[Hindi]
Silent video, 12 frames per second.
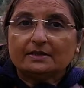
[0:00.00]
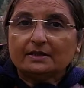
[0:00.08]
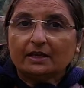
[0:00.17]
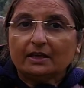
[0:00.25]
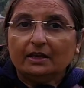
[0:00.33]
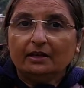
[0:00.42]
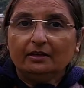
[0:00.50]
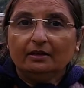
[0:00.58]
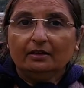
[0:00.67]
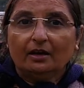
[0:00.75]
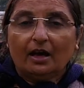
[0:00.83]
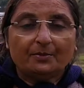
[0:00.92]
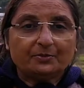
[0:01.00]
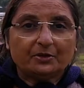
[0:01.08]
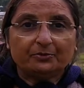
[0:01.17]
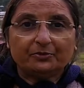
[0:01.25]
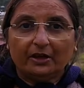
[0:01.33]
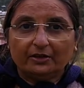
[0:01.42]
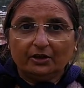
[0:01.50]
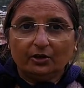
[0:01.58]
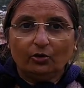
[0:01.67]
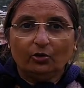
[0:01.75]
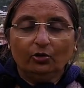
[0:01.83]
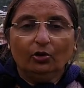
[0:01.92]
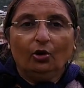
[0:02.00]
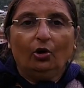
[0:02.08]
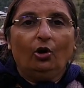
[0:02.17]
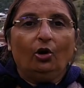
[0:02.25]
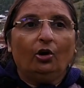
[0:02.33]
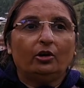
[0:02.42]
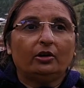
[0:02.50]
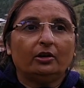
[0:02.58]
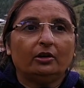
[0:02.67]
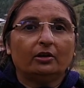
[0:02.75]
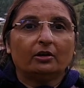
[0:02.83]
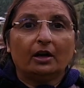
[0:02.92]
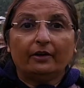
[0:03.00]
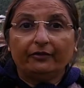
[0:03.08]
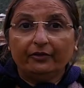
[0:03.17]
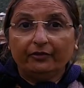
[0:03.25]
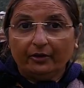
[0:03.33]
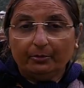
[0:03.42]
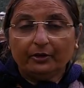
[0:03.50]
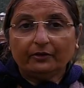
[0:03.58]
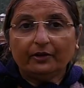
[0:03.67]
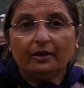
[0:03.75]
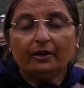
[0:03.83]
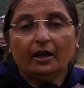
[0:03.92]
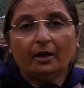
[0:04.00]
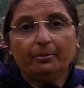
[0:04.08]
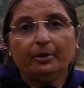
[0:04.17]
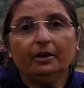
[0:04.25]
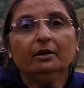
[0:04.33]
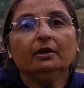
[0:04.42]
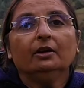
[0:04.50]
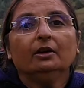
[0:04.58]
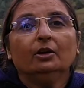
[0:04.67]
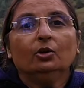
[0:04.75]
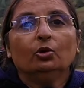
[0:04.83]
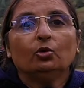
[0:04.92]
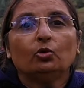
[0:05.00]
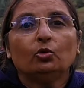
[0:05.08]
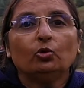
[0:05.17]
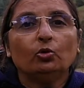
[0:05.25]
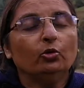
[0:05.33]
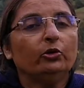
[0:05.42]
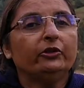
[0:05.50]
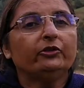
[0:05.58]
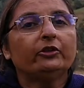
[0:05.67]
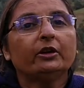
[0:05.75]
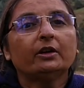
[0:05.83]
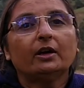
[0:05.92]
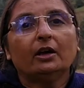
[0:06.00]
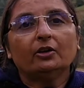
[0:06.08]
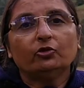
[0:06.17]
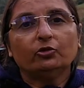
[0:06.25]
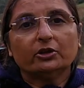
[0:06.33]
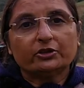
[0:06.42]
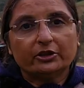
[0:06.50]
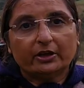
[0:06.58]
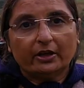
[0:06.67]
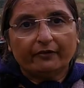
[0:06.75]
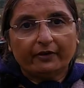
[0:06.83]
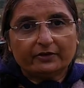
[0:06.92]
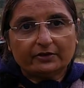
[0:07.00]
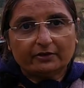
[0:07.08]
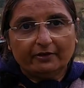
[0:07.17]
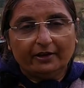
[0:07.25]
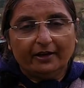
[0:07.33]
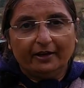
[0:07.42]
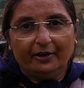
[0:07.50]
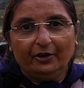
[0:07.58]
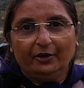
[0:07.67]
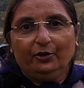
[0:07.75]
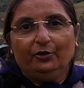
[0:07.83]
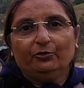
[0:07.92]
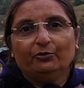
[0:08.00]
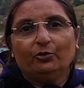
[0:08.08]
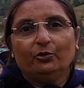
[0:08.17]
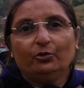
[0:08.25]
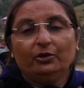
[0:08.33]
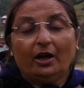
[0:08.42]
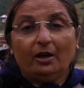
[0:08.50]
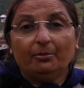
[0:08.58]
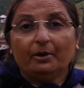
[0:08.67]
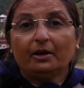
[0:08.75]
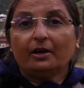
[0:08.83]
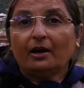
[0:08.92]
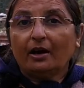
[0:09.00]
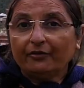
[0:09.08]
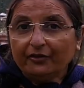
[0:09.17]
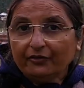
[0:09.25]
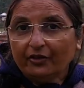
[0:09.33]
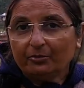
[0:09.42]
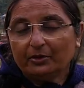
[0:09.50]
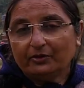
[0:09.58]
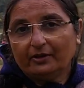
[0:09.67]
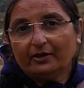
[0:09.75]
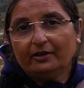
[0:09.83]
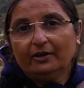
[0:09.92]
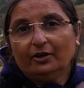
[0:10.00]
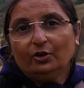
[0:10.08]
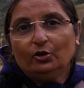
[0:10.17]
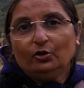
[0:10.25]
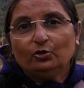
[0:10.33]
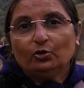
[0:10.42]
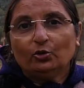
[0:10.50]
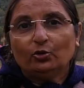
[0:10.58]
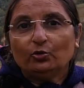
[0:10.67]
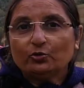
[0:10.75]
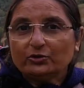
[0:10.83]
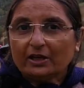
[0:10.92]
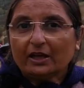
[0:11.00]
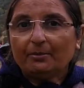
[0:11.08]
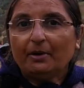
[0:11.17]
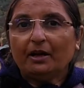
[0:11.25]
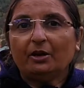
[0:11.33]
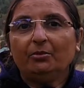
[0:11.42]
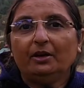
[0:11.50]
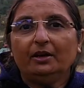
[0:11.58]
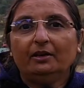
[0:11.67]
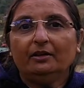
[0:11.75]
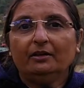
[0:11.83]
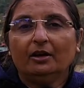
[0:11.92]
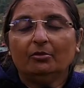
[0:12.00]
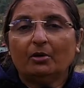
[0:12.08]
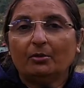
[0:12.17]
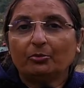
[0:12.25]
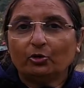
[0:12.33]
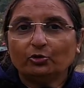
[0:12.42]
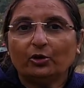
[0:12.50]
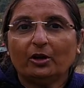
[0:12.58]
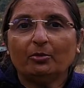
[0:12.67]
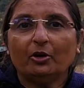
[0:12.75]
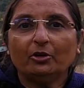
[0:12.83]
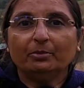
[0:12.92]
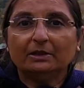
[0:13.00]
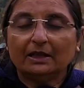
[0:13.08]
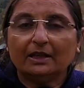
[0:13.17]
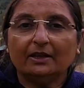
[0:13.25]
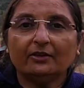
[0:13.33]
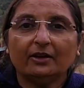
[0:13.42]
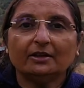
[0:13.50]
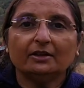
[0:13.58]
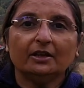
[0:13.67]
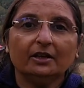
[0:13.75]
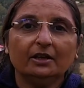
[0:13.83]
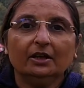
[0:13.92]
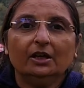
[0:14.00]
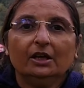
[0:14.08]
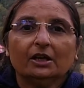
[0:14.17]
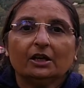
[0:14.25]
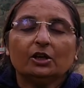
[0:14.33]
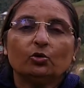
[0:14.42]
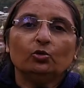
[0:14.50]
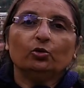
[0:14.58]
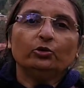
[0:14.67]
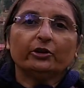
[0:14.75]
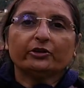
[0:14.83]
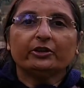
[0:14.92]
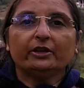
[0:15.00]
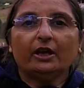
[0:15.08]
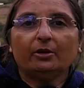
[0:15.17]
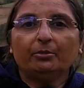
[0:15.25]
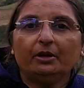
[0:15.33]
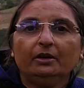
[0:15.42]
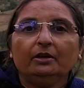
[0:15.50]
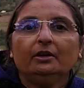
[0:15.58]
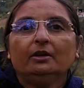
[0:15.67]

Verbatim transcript: जैसे कि आप सब जानते हो और काफ़ी फेमस है यहाँ पे कुल्लू डिस्ट्रिक्ट का जो दशहरा फेस्टिवल है वो यहाँ पे काफ़ी फेमस है तो उसी के बारे में हम आपको थोड़ा बहुत बताना चाहते थे कि कुल्लू दशहरा में